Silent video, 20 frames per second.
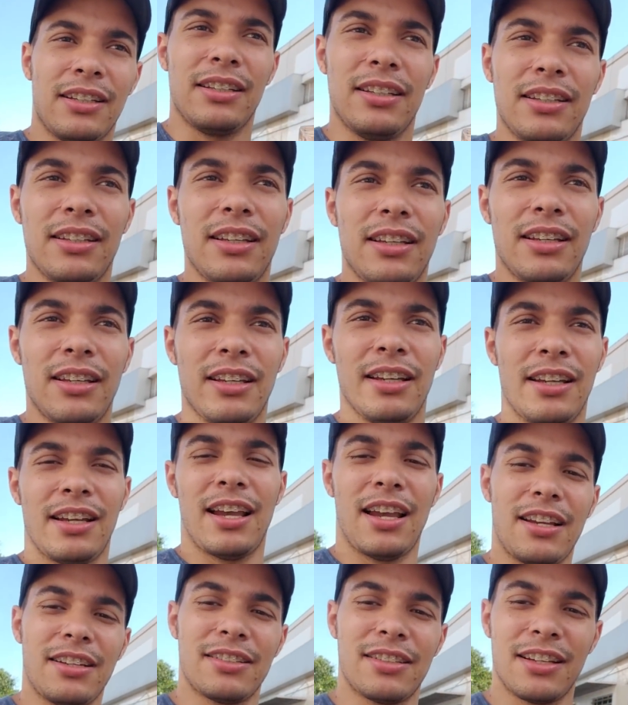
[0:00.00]
E
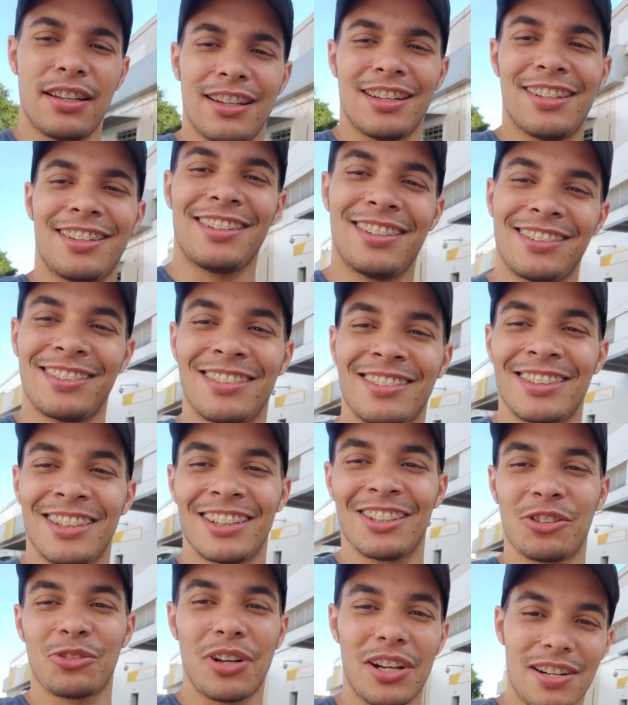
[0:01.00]
é isso aí.
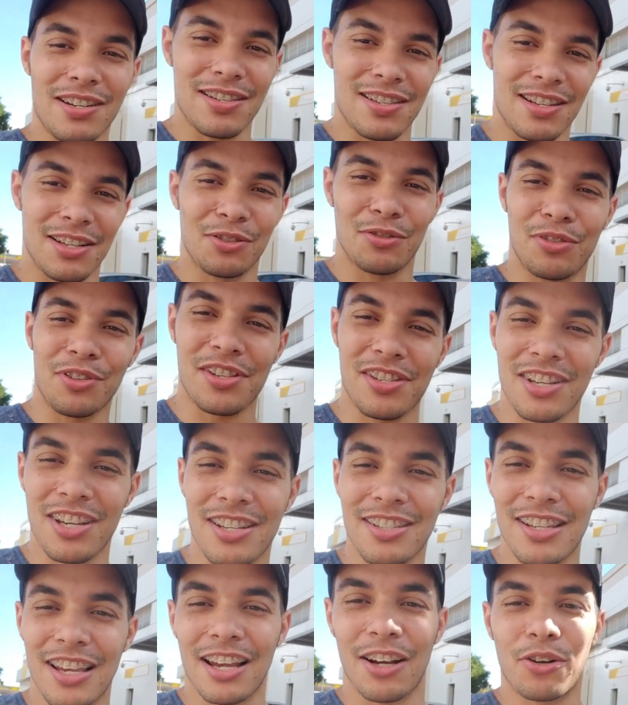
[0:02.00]
Atualizando
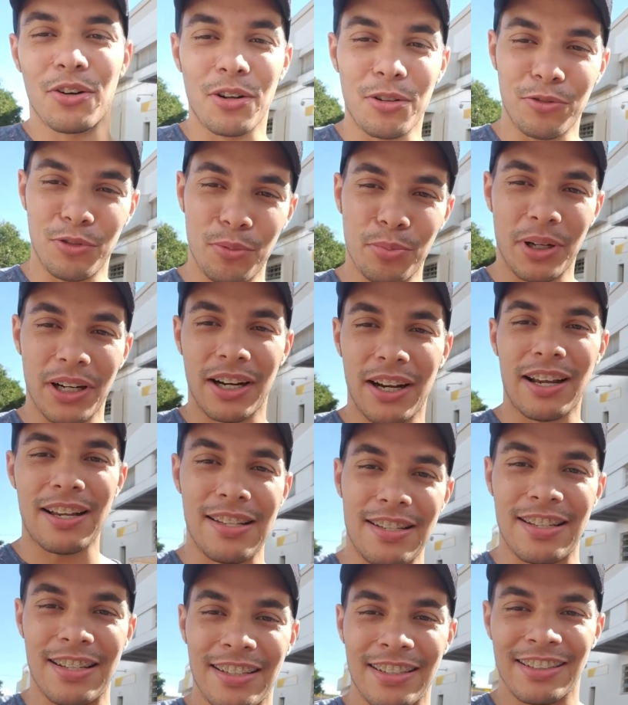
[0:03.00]
vocês aí. É. Agora eu vou para
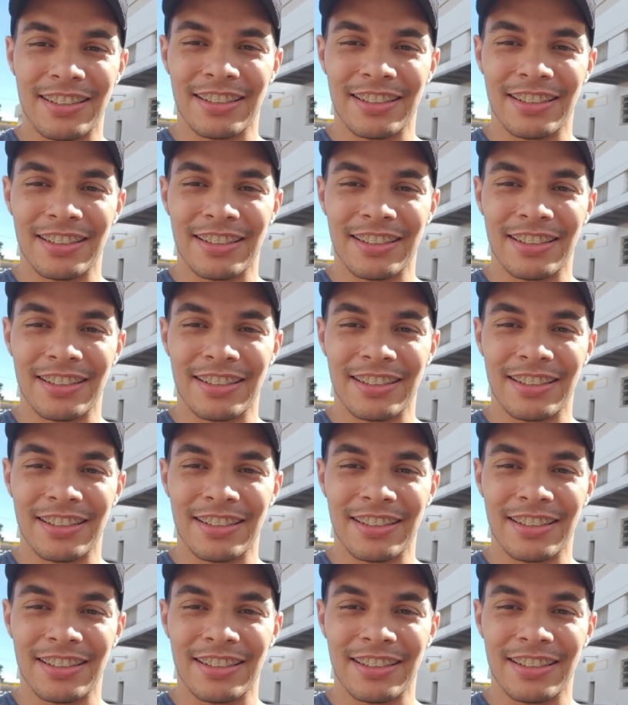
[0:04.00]
casa.